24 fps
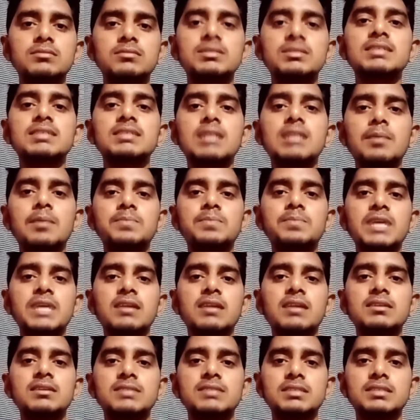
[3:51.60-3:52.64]
जैसा आप
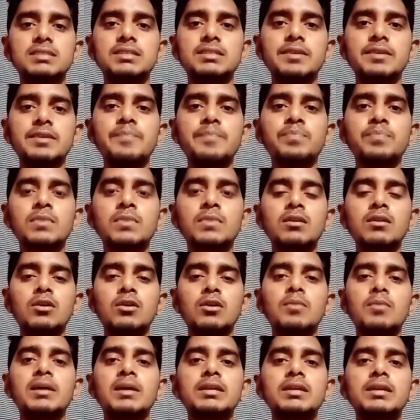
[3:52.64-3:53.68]
तैयार कर सकते हैं
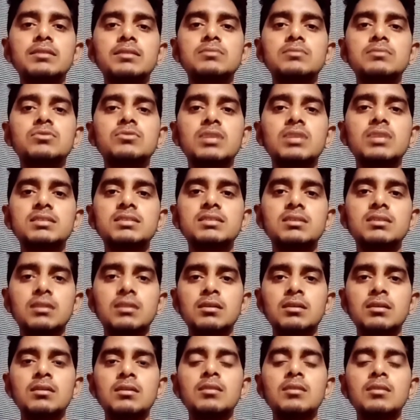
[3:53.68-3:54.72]
और बाकी थोड़ा सा
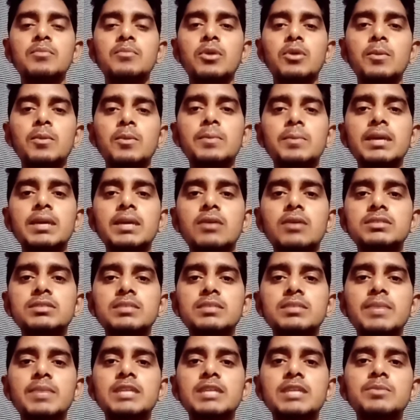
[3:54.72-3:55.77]
प्रॉब्लम क्या होती
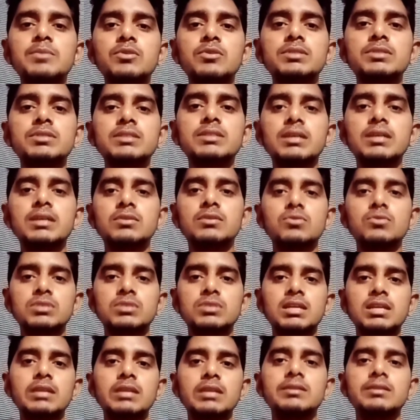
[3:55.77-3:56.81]
है मैथ में होती है तो
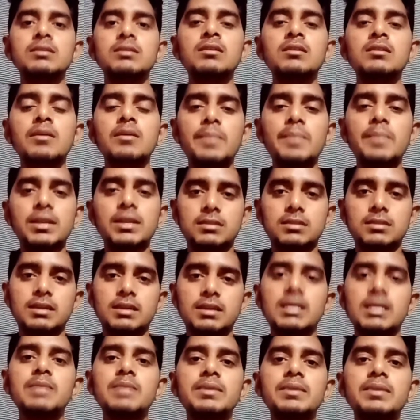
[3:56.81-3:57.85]
उसके लिए मेहनत
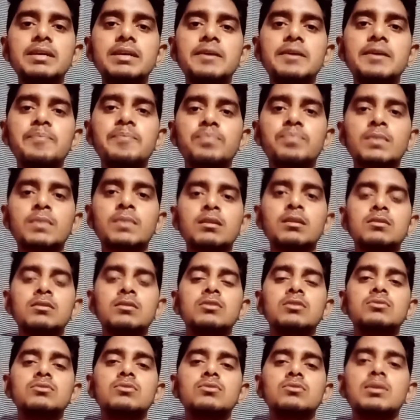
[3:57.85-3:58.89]
करना ही पड़ेगा
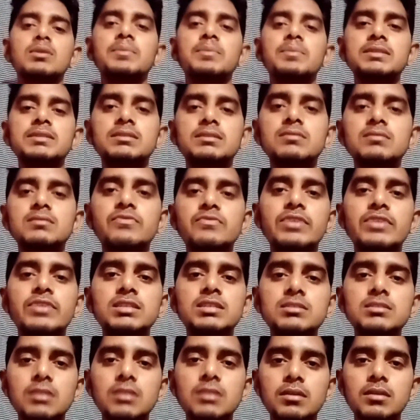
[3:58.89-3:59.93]
तो कंपटीशन
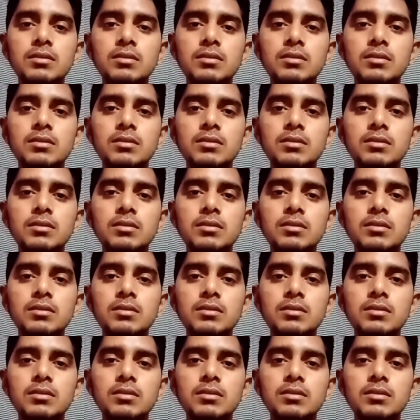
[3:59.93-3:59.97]
फ्रेंड्स